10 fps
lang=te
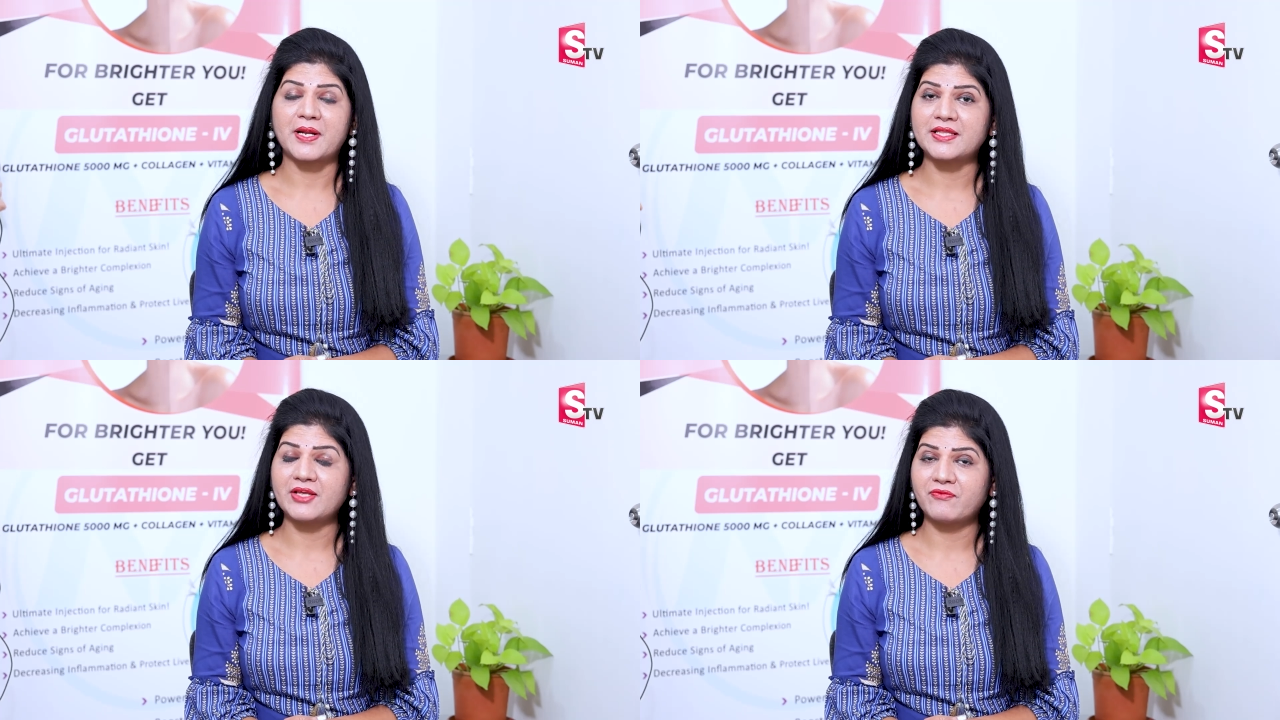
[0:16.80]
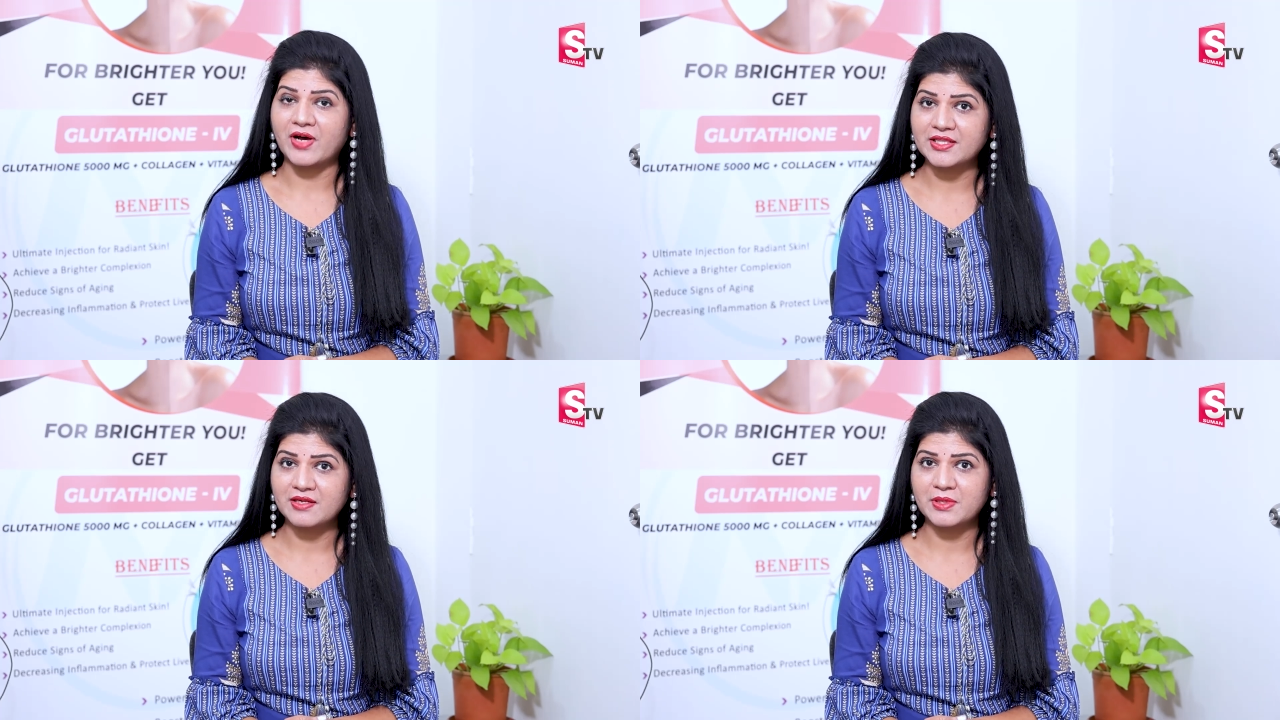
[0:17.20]
ప్రతి
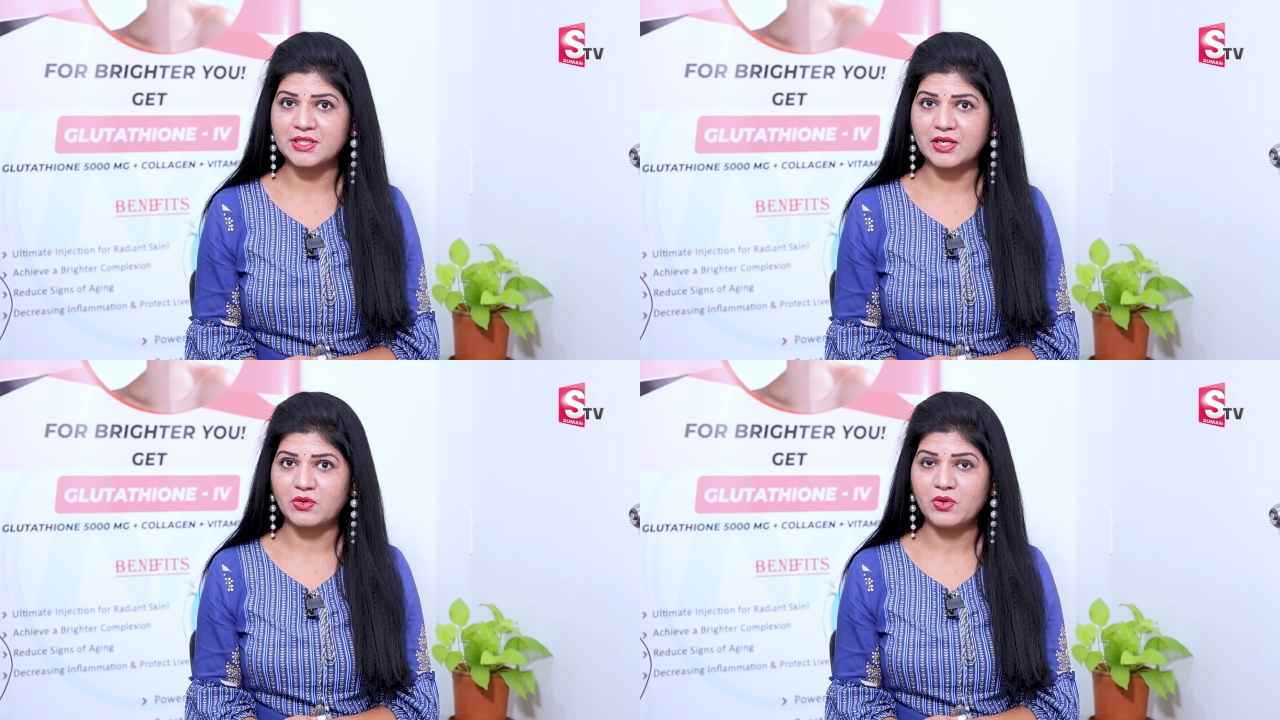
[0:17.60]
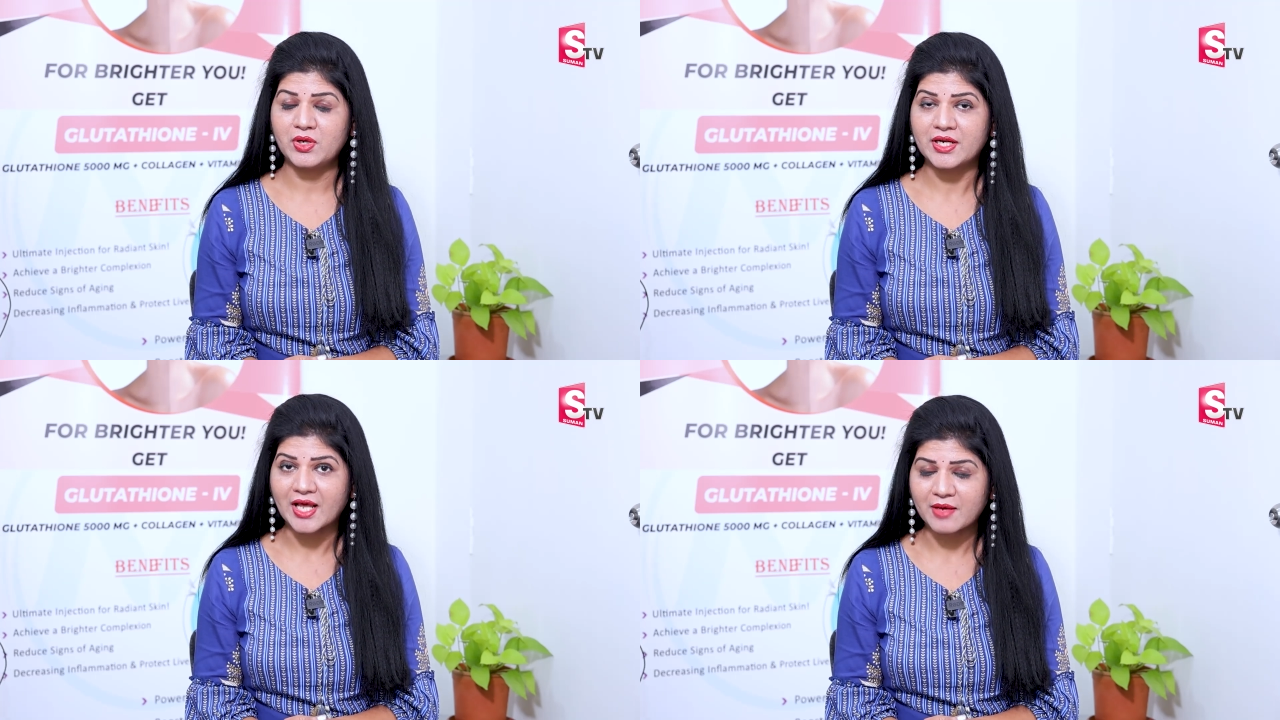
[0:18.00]
వంద మందిలో
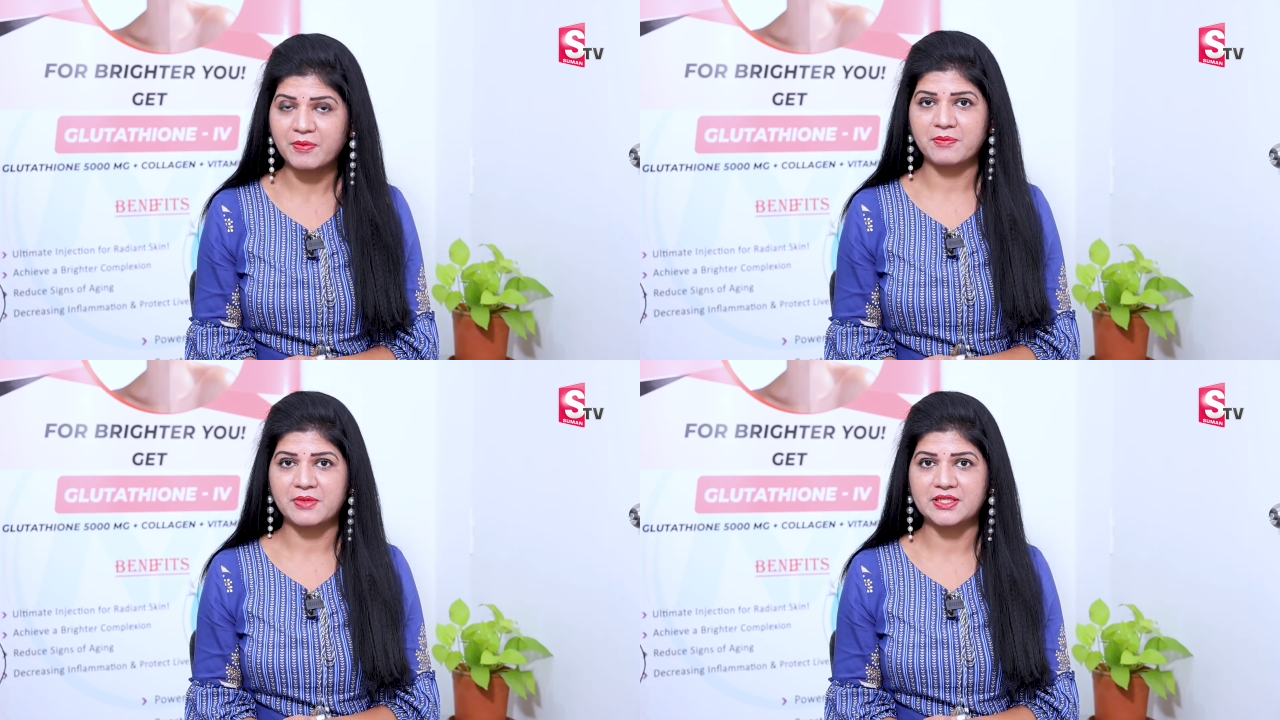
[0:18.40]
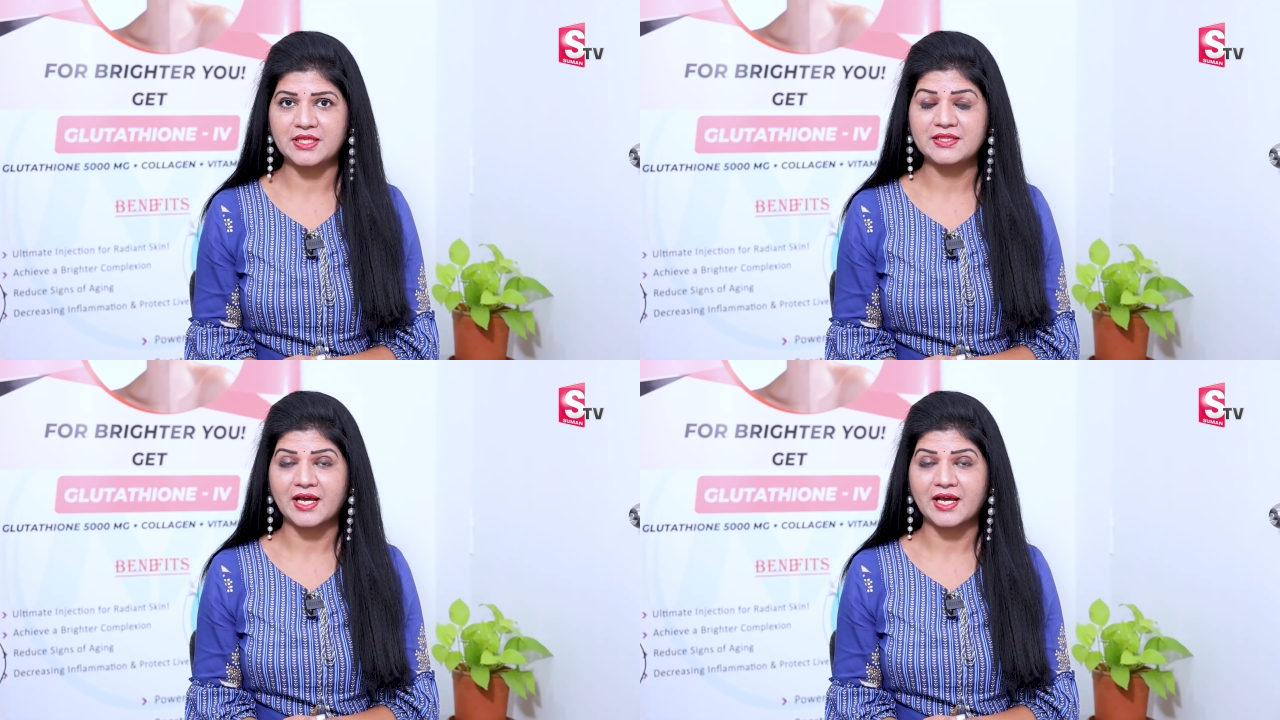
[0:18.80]
నలభై మంది